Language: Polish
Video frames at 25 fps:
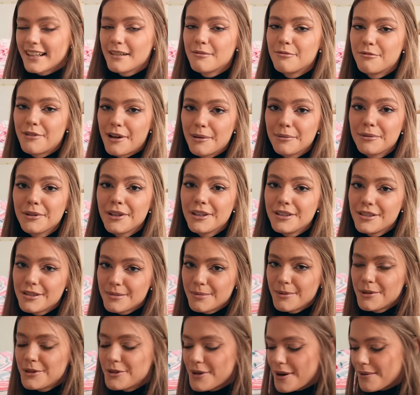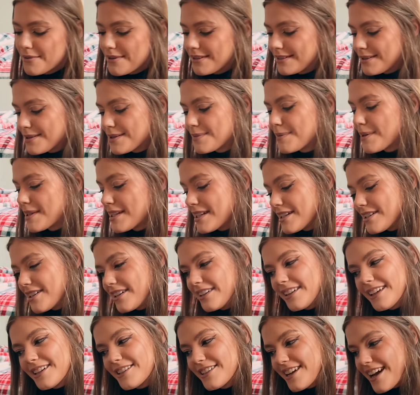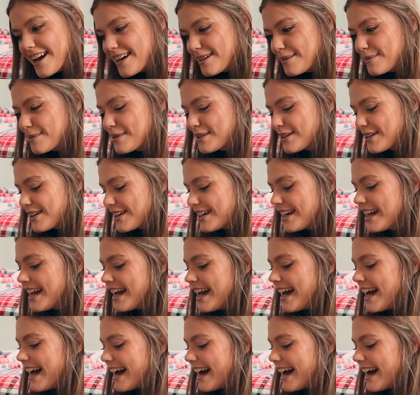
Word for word: jak mówiłam, trochę się zmęczyłam na tym spacerze, także I'm sorry,